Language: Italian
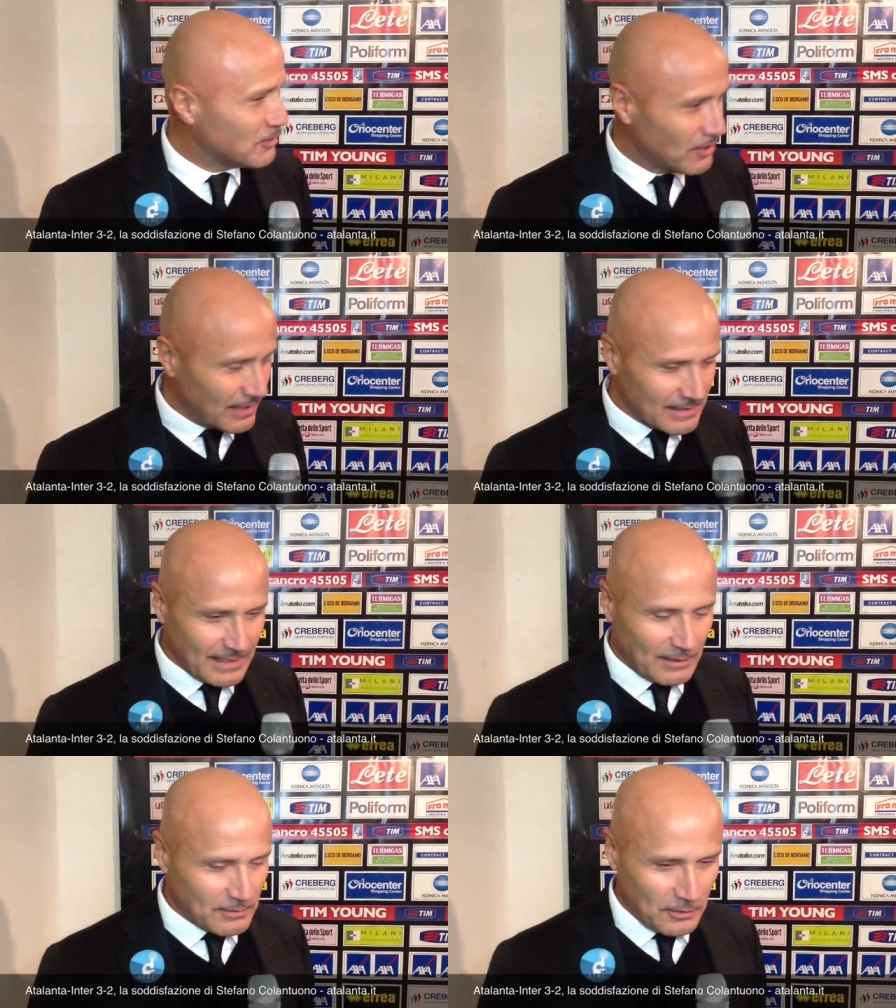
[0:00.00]
gioca la
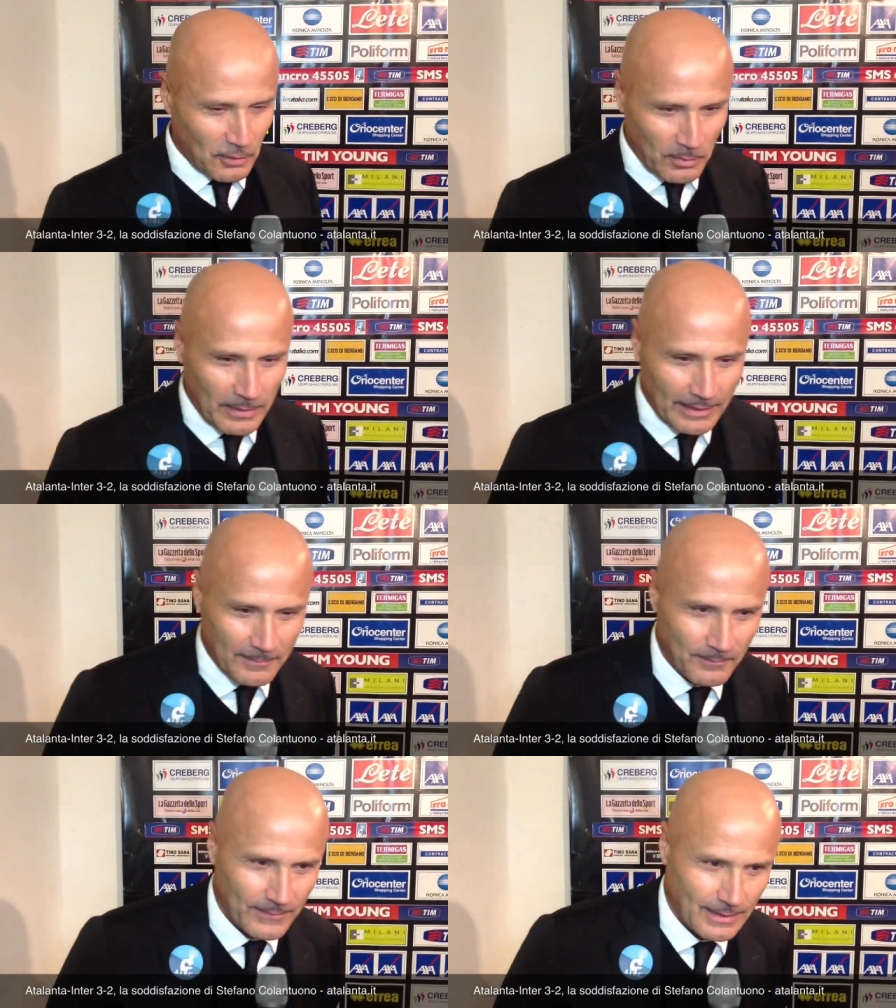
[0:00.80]
sera non si dorme
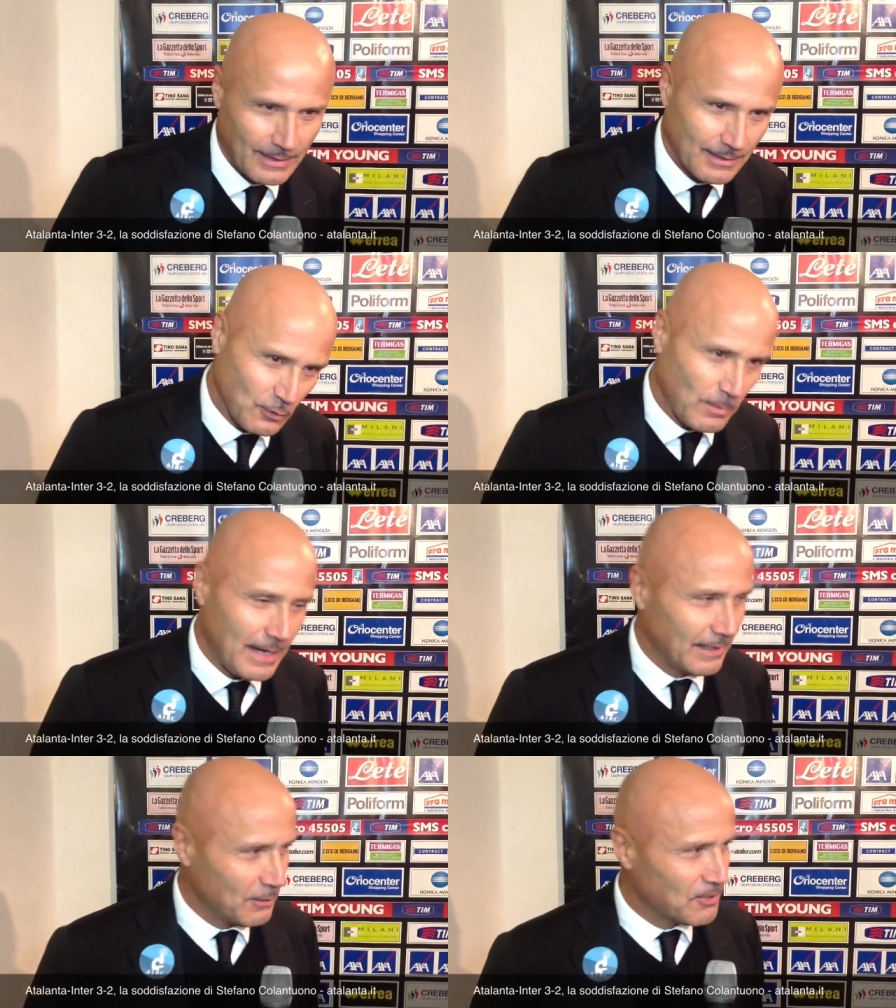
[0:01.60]
mai.
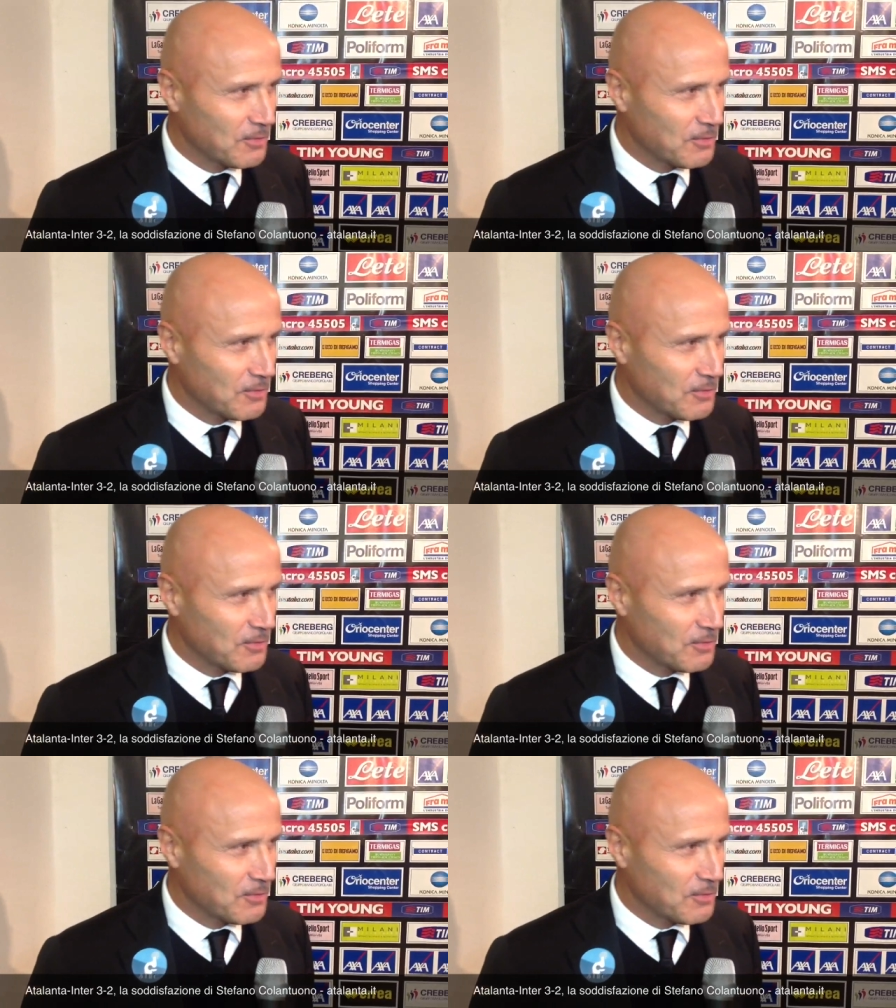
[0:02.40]
Domani, dom-